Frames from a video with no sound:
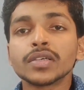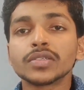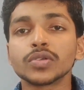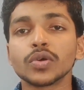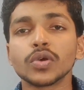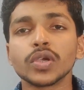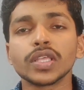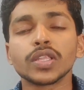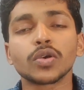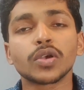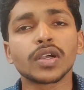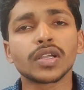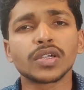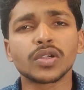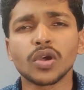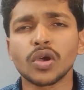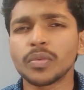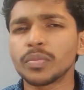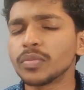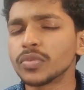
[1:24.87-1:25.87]
సో ఇది ఒక
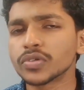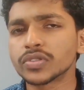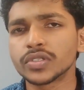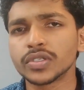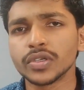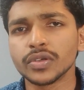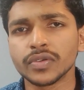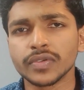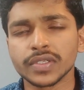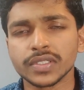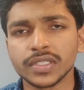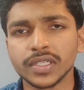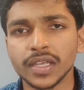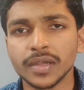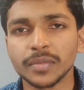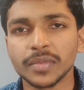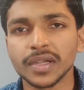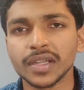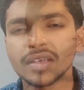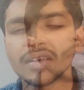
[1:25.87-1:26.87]
టాప్ మోస్ట్ యూనివర్సిటీ
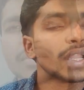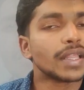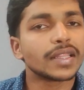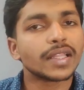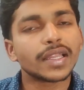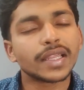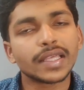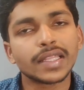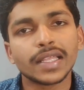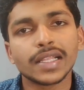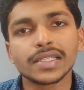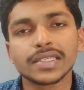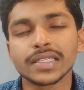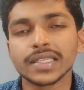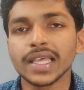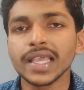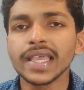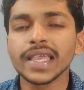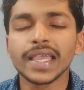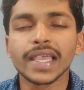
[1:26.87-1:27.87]
అనమాట మనందరికీ
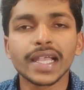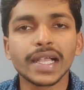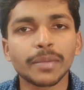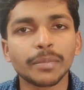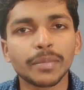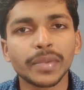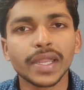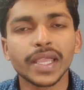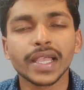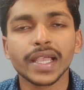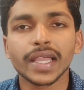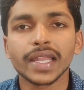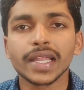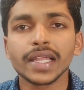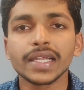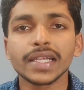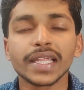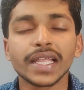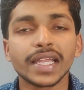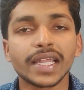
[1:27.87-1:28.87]
తెలిసిందే ఏ కంపెనీకైనా
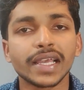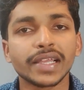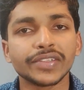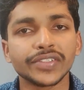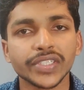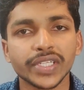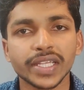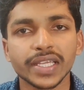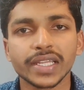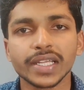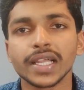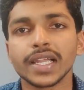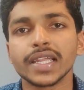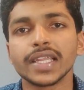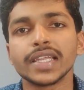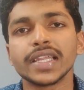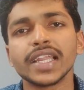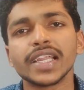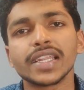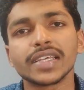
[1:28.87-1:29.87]
డేటా ఇంజనీర్
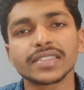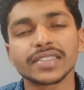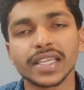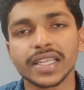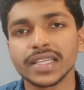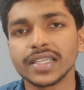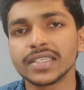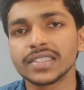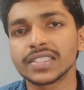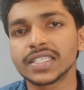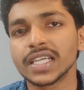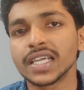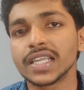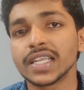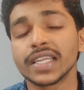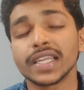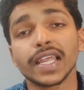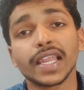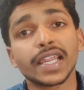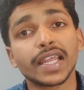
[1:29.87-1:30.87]
కానీ డేటా సైంటిస్ట్
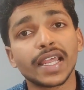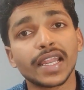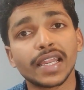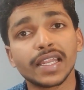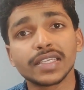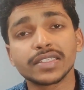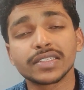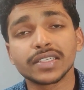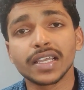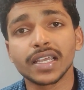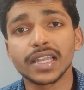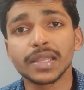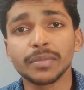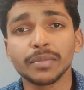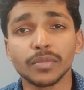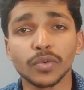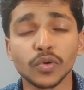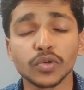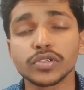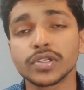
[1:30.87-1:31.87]
కానీ డేటా అనలిస్ట్ కానీ
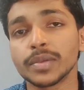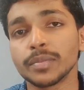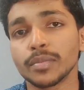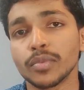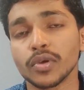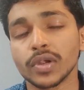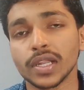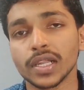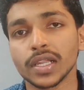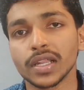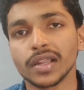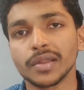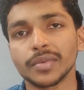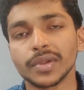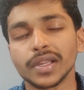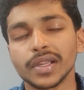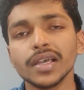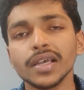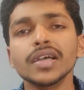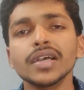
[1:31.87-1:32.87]
మోస్ట్ ఇంపార్టెంట్
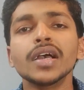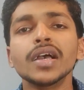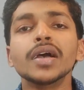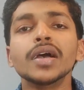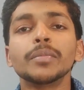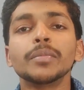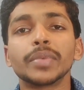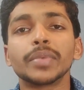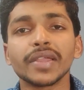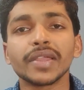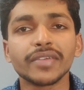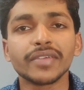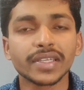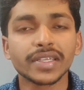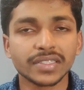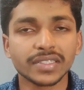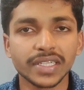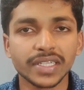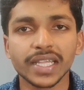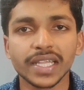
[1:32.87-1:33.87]
అనమాట
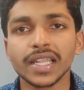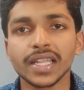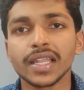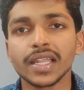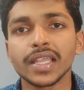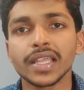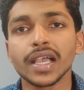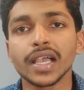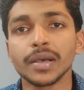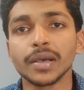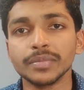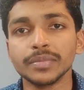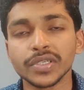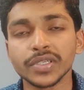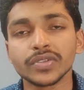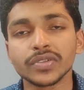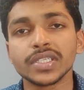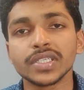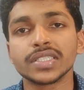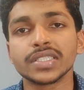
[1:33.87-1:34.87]
ప్రీవియస్ డేటాని
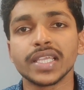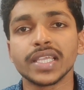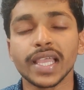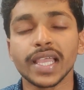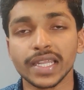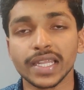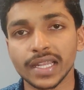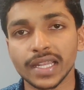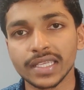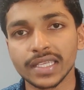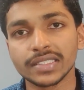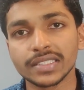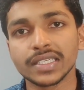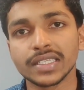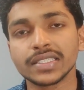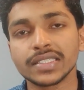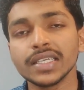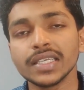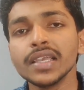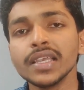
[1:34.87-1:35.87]
అబ్జర్వ్ చేసి అనలైజ్
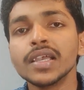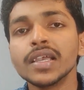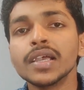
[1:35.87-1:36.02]
చేసి